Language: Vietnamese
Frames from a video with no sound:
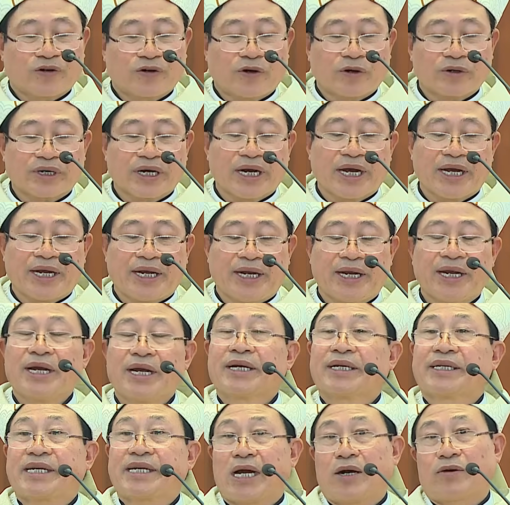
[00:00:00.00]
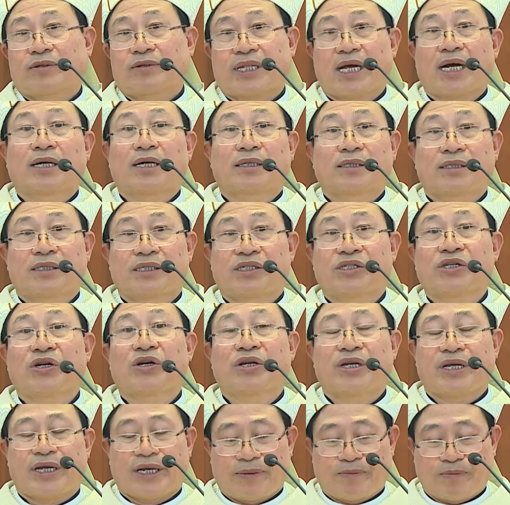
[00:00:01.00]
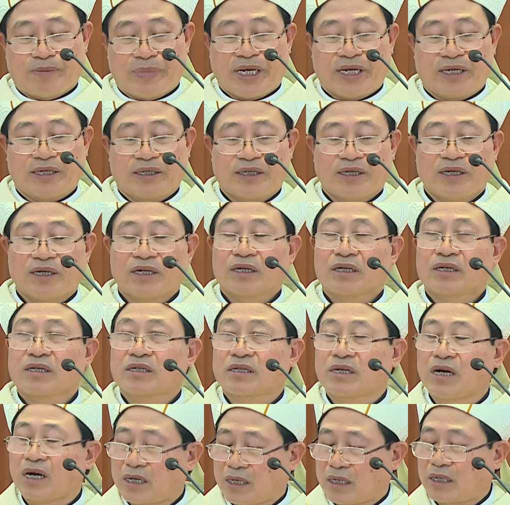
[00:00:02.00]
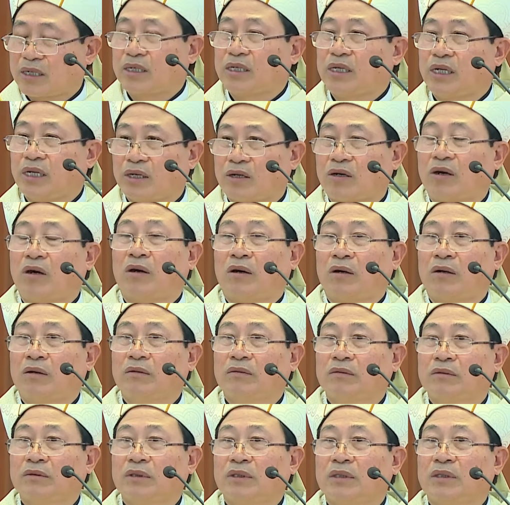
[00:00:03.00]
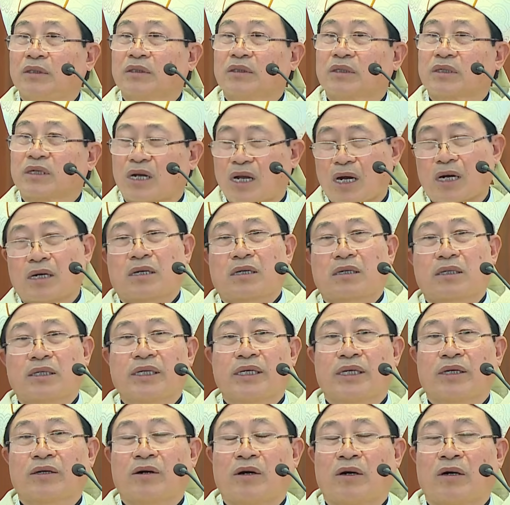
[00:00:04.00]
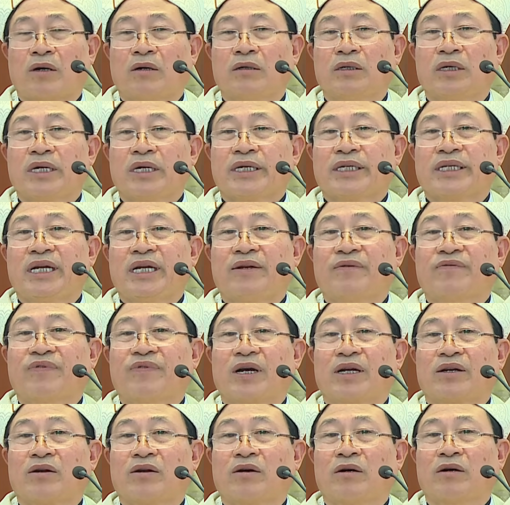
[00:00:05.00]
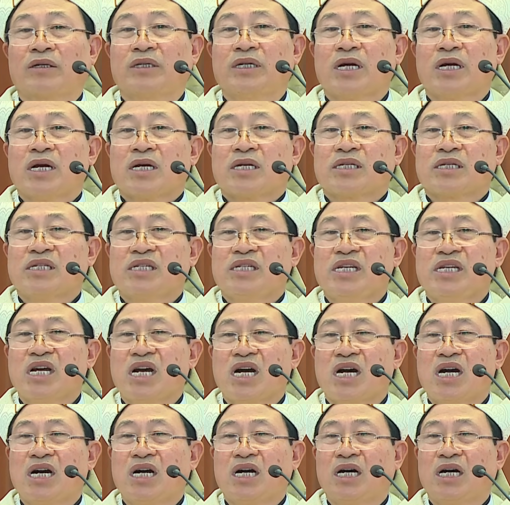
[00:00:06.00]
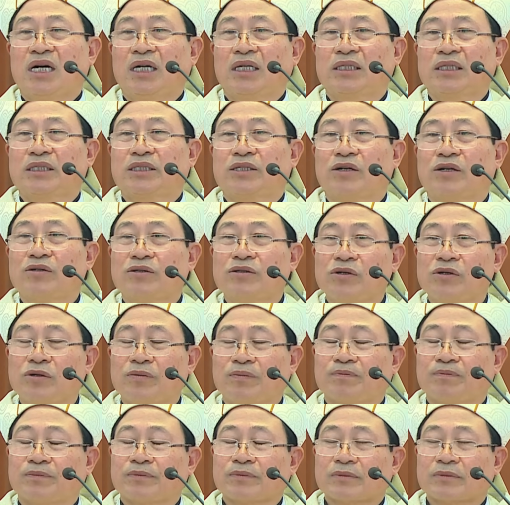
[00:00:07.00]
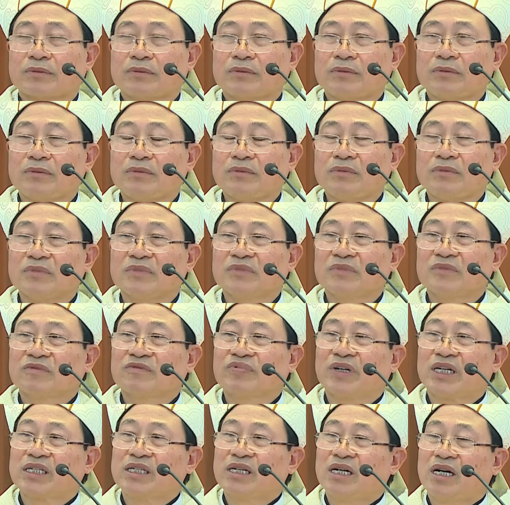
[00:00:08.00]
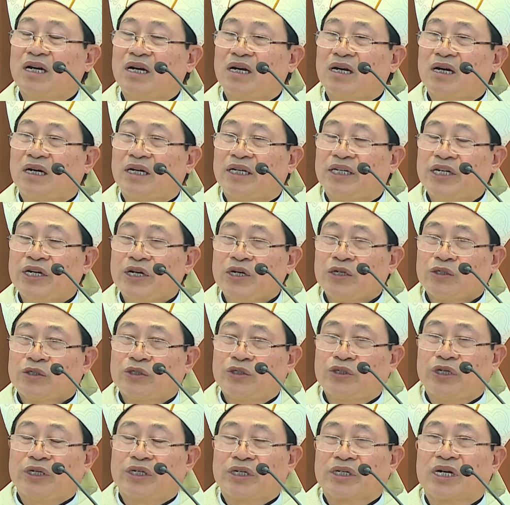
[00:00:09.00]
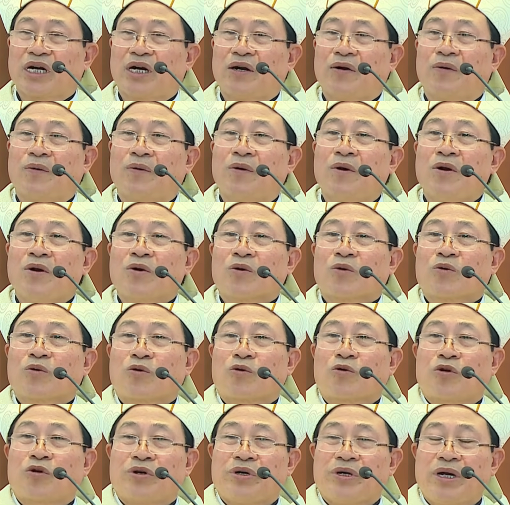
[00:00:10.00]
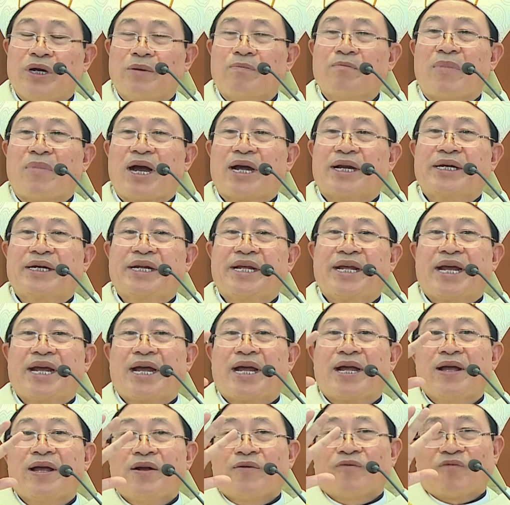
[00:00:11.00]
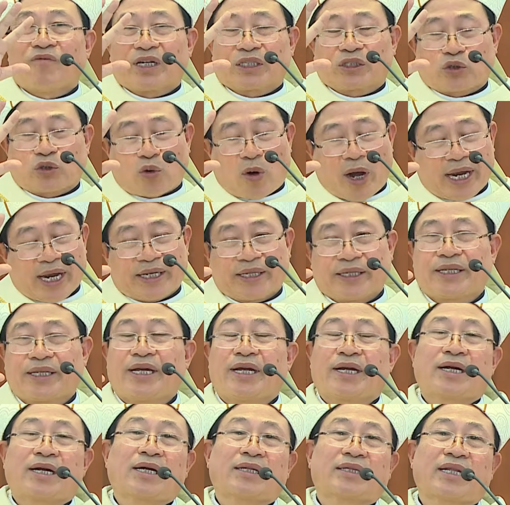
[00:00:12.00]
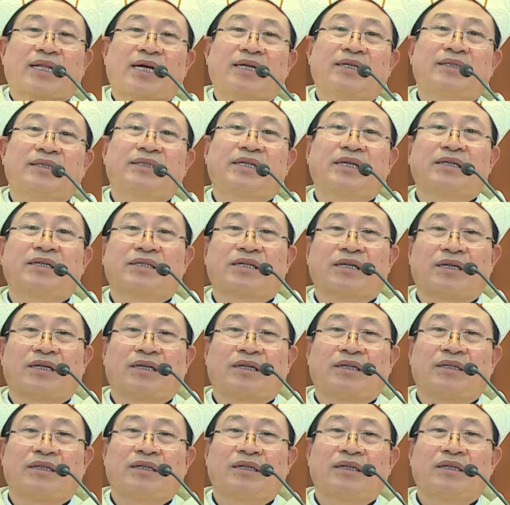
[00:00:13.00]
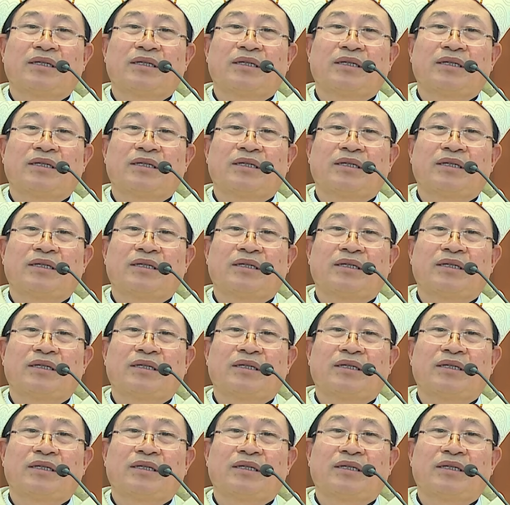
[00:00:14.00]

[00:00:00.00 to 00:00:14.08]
rót đầy trao tặng cho anh em mình cực kỳ khó cực kỳ khó nên phải nói nhờ ơn Chúa giúp và nhờ lời chuyển cầu của Đức Maria và toàn thể các thánh trên trời